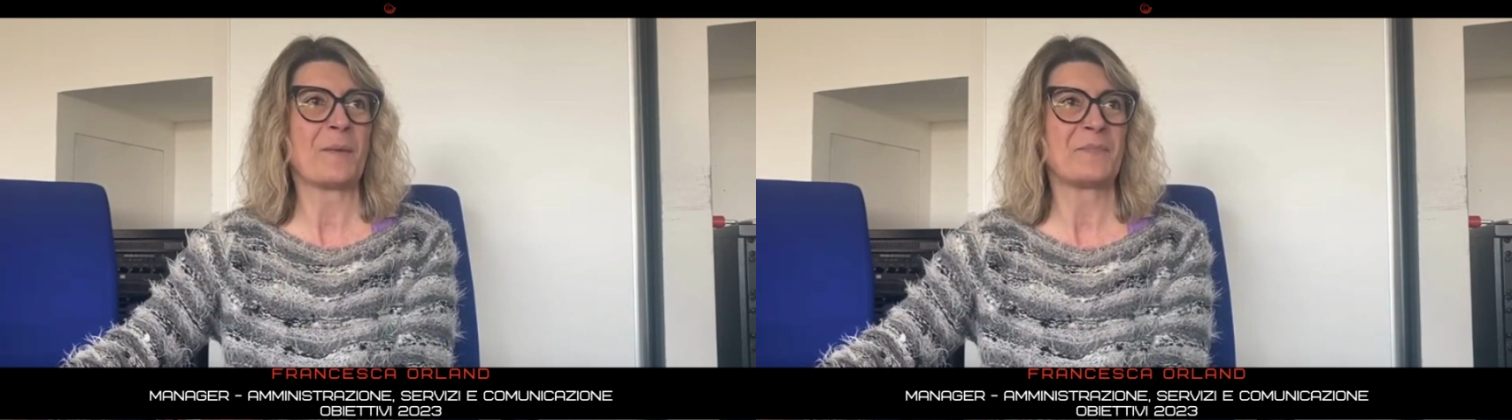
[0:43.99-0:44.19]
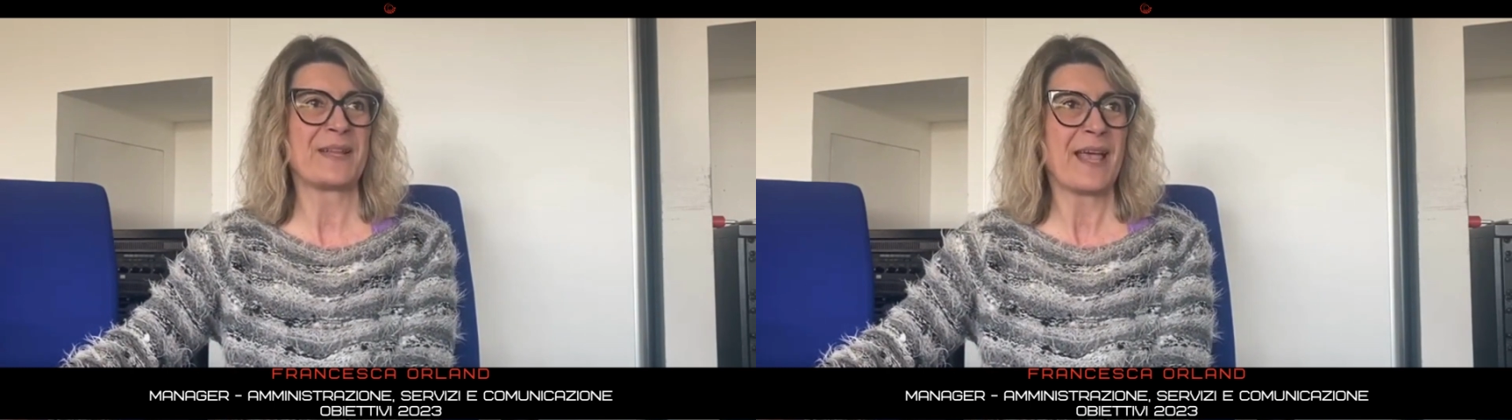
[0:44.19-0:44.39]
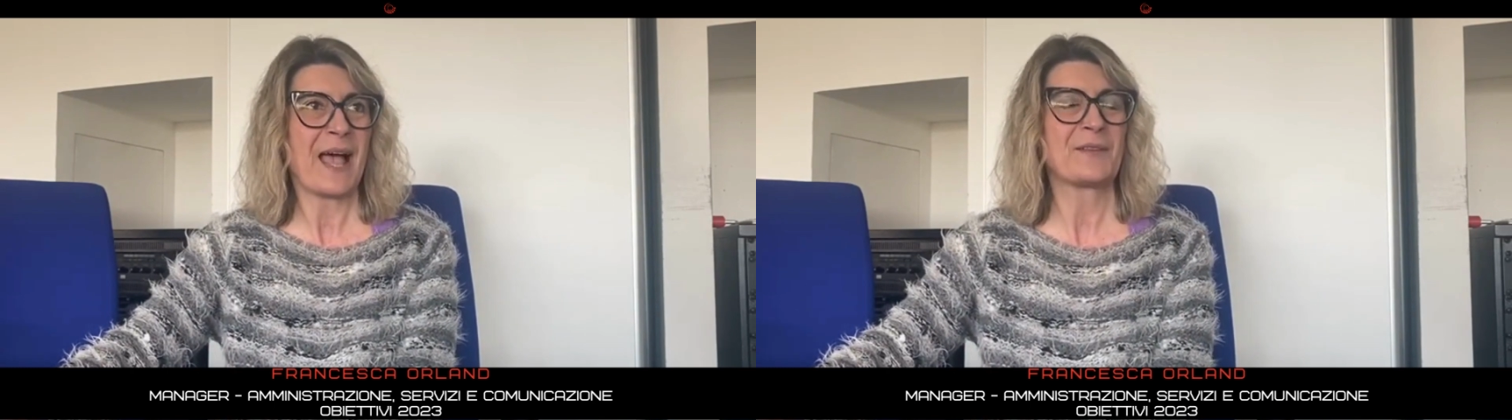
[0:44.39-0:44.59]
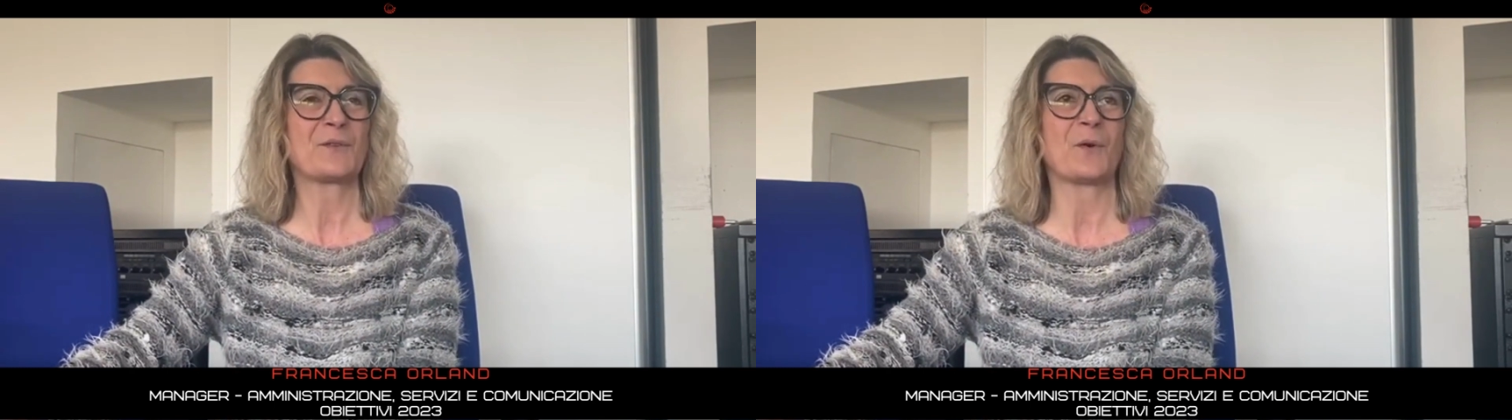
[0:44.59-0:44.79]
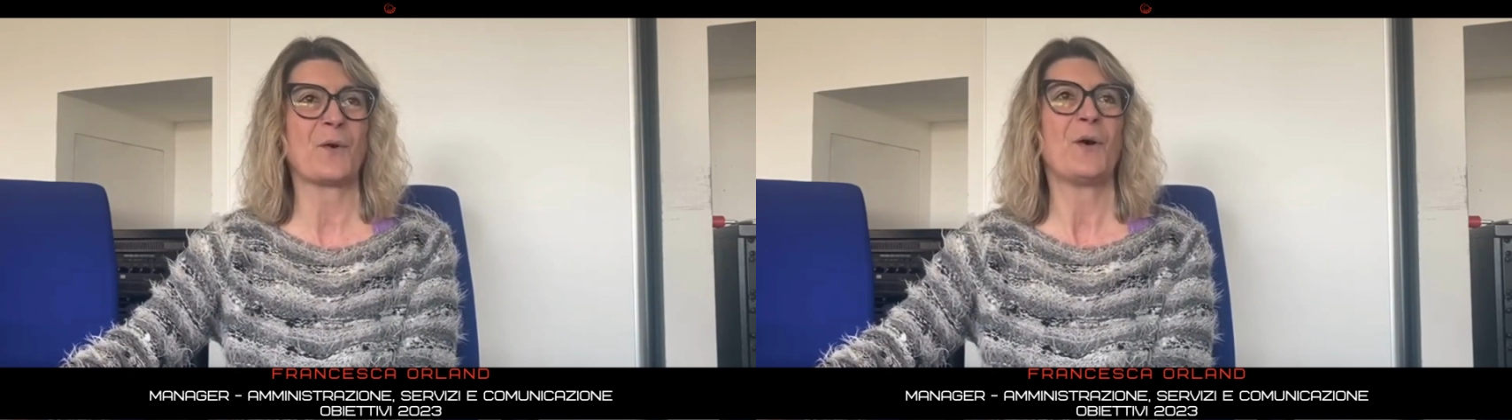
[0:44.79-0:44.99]

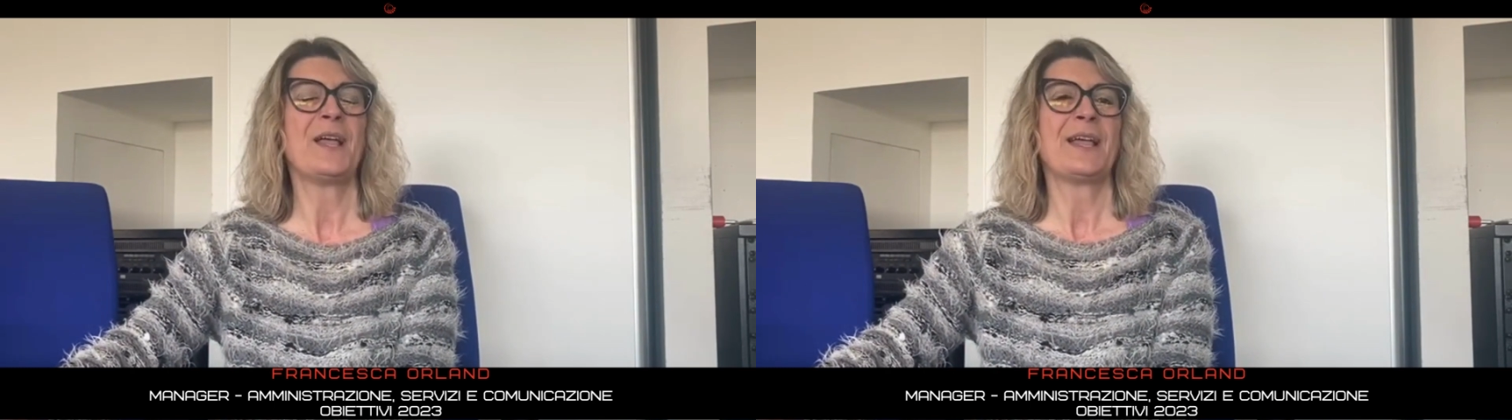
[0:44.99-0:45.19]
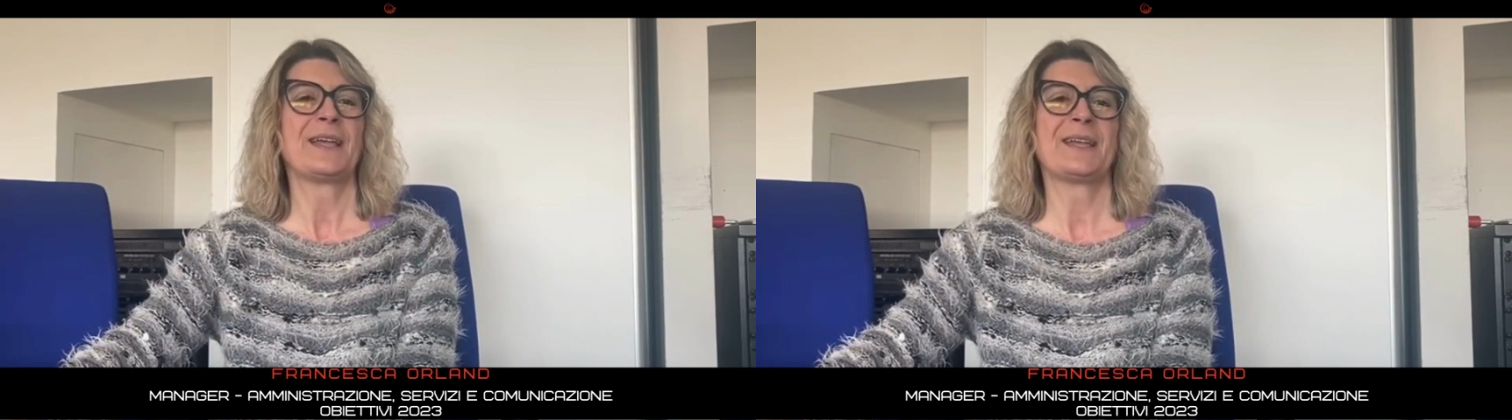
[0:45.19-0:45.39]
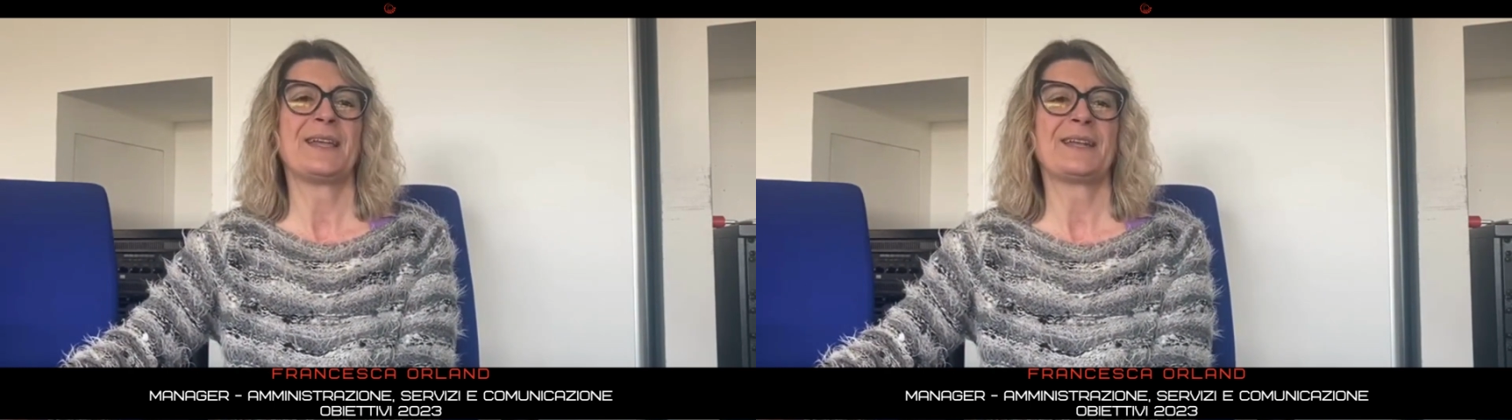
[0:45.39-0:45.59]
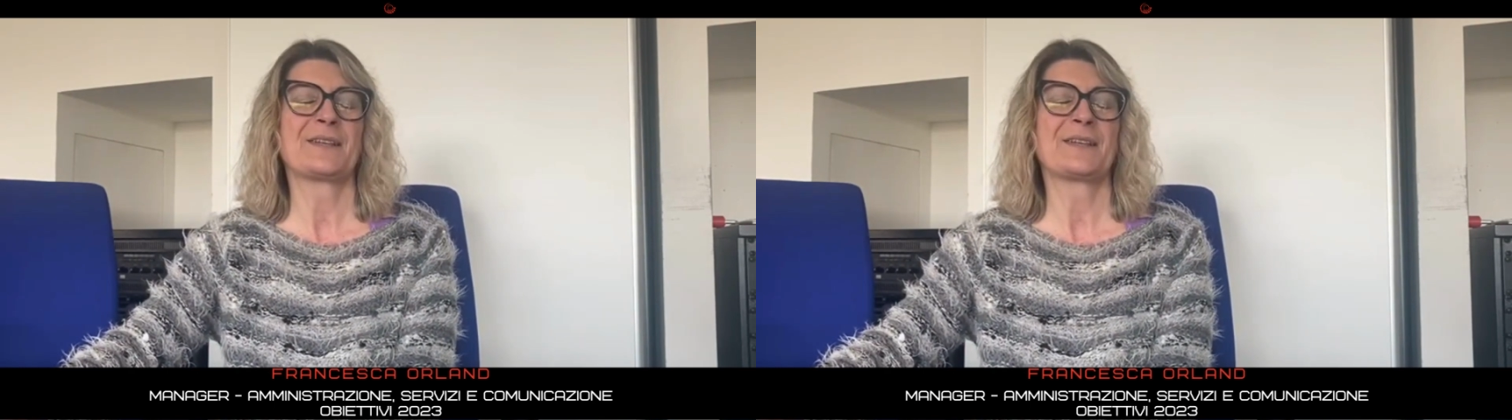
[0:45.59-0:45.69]
ampliato eh,